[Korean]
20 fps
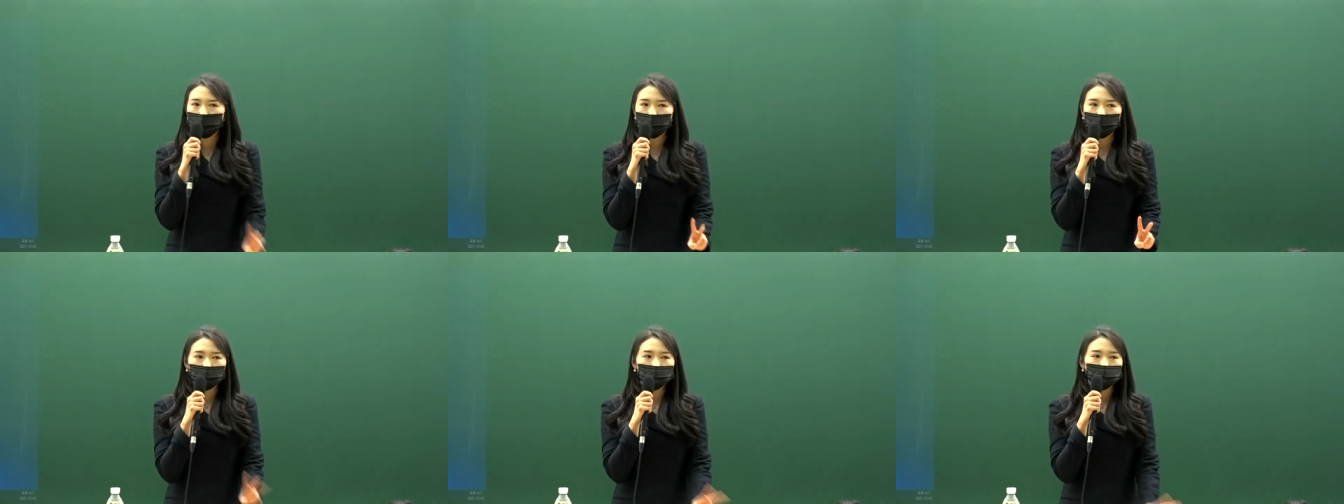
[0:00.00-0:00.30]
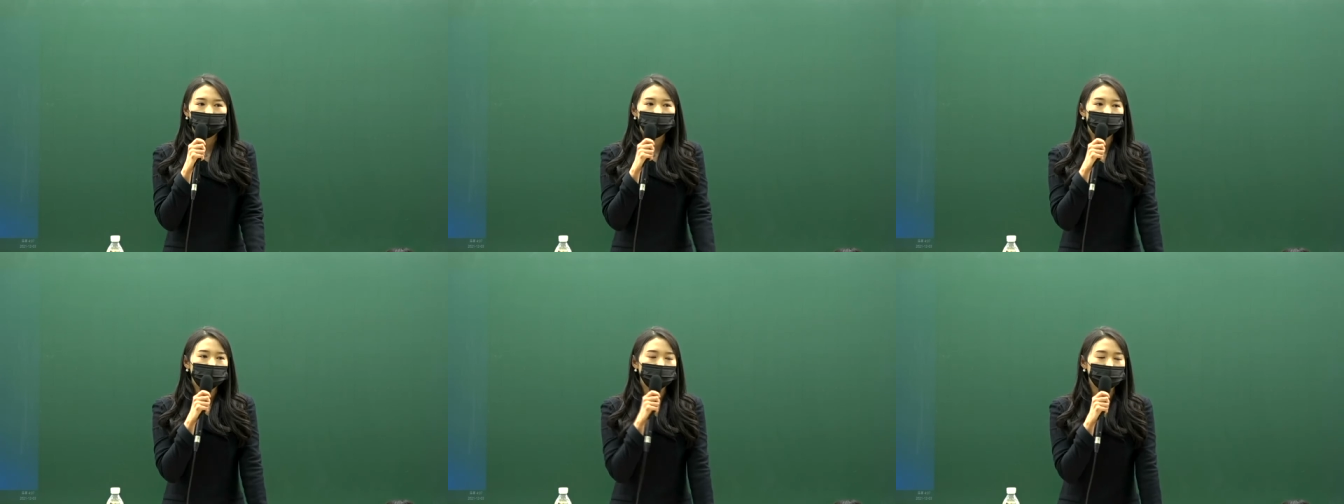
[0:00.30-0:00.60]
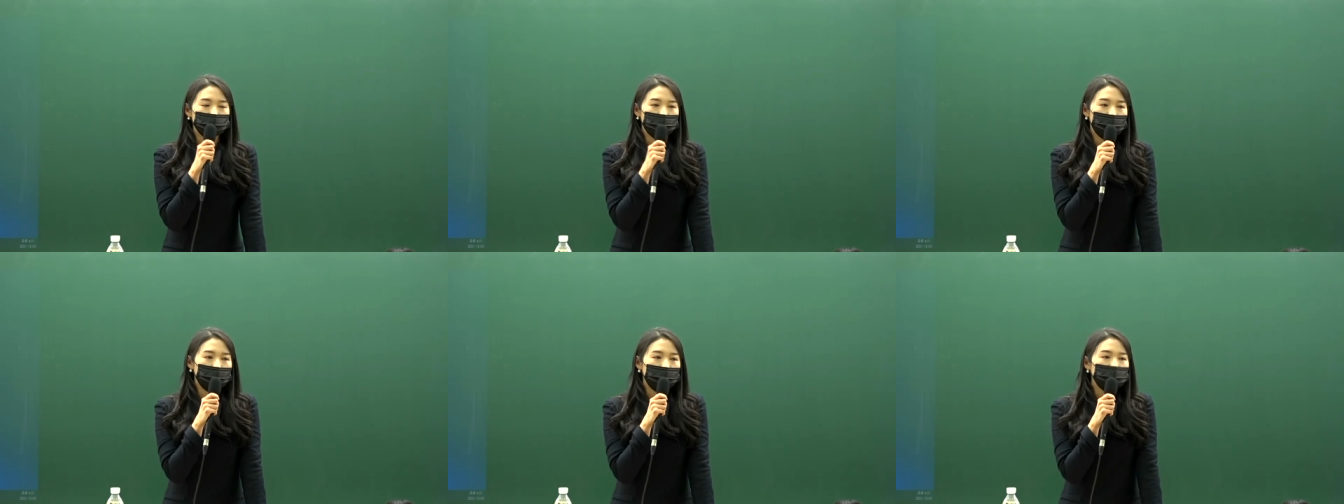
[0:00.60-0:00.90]

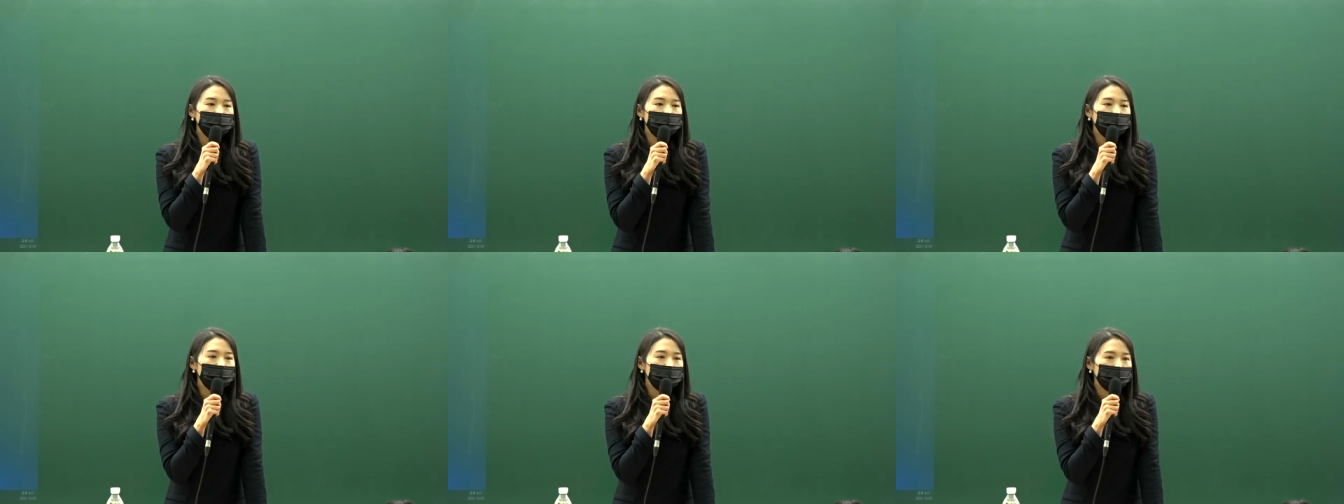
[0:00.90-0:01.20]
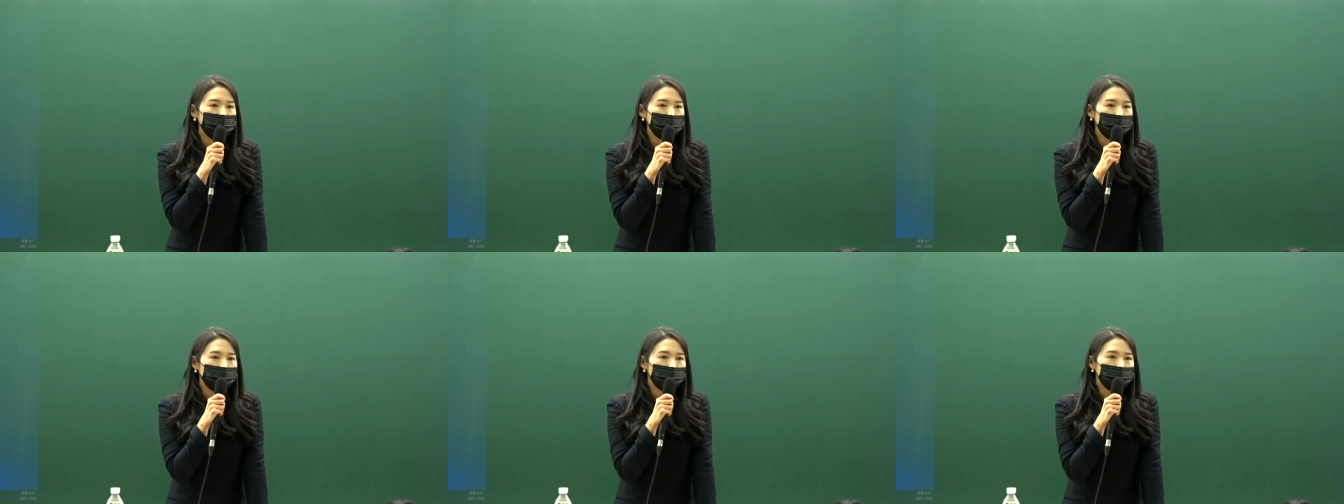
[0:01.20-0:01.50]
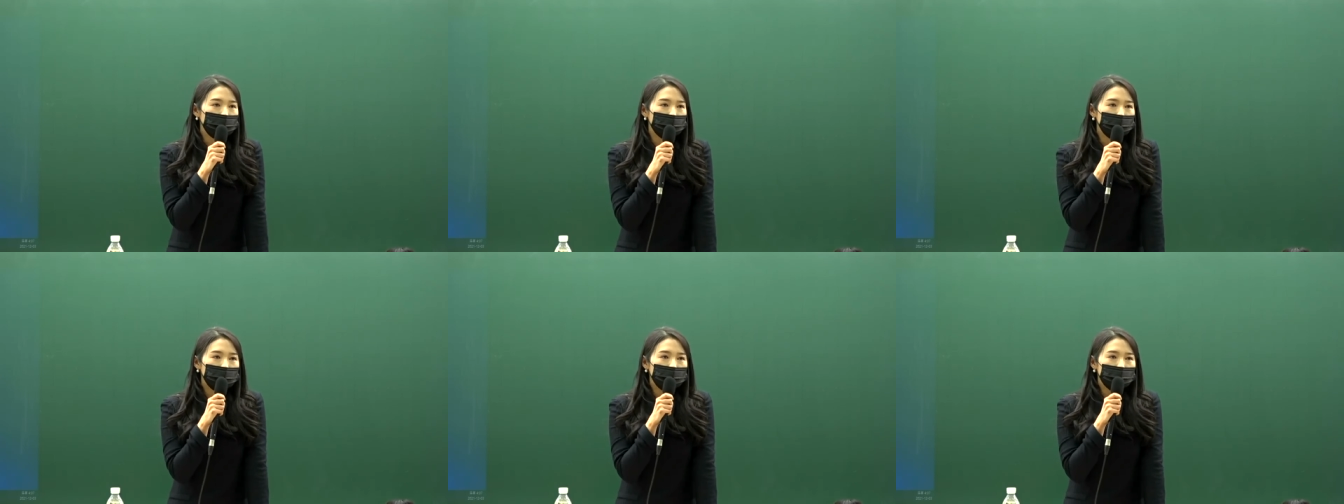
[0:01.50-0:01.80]
이기부터 하시려면
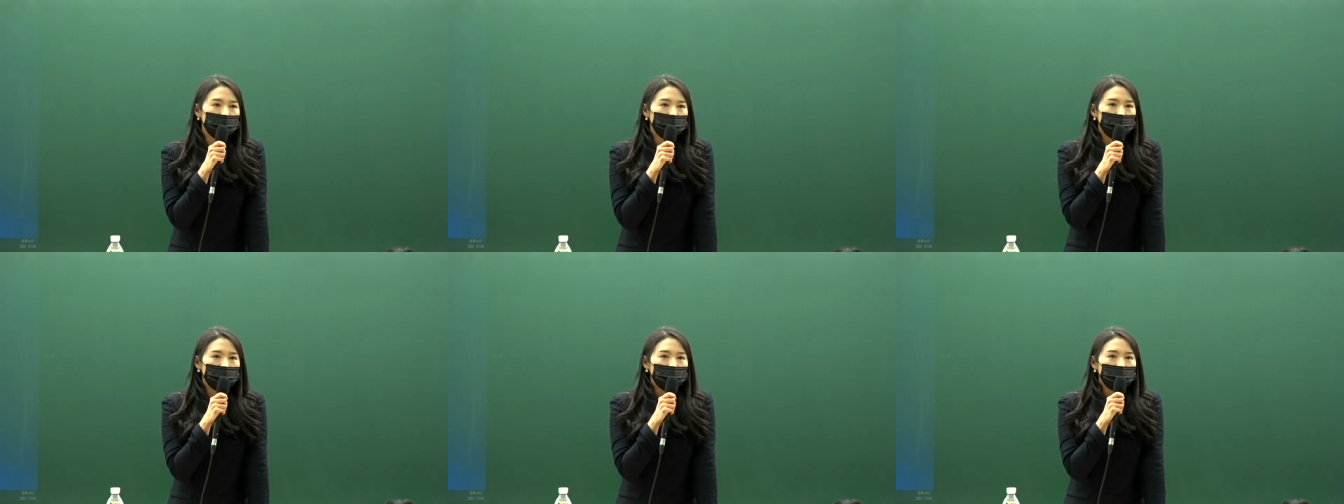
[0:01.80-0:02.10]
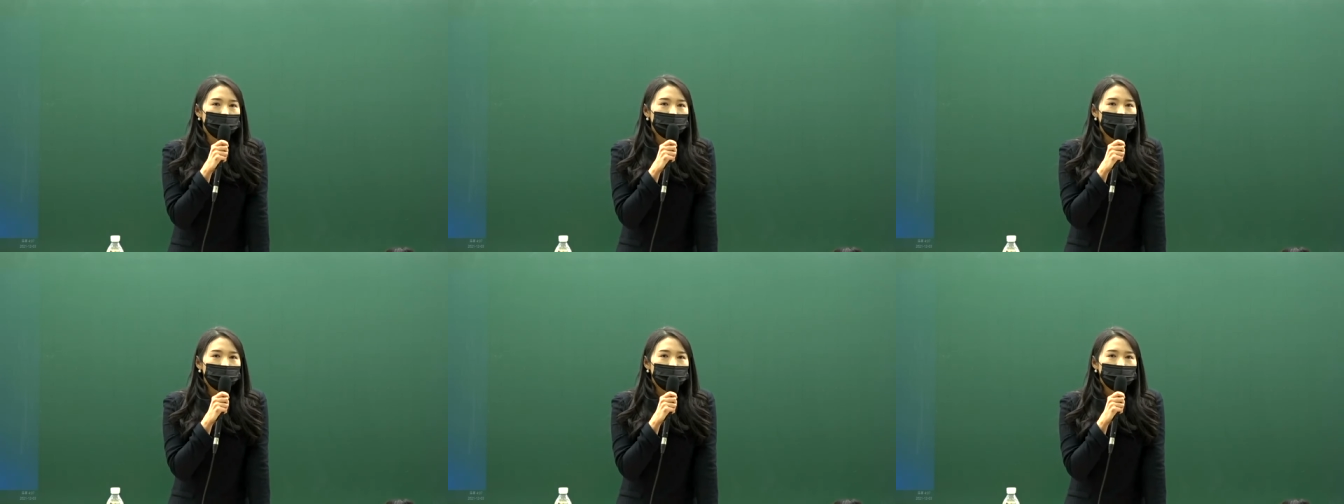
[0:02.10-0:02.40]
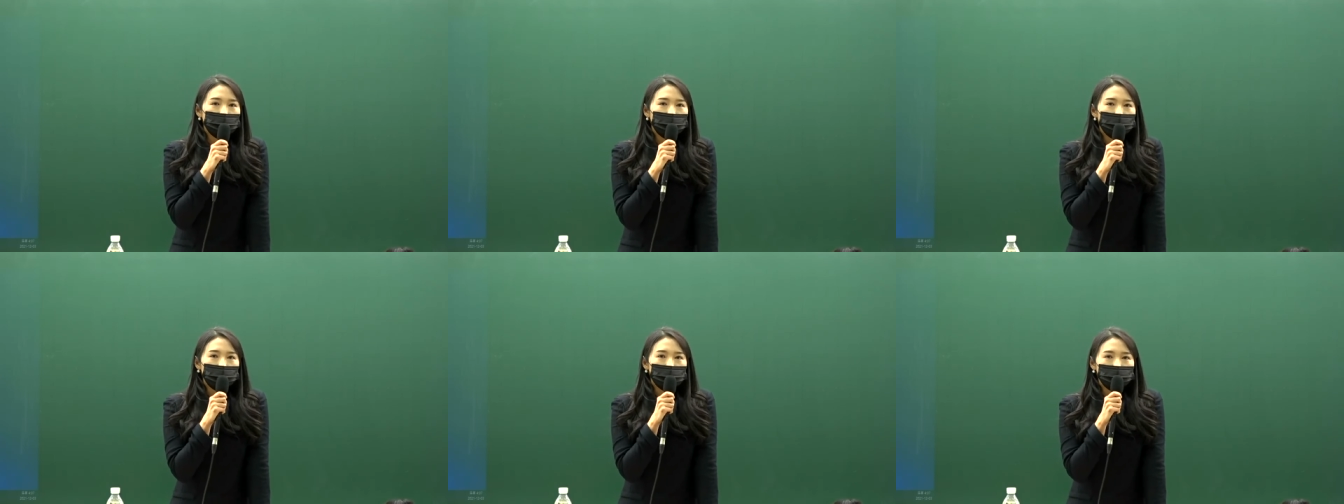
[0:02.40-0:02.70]
어,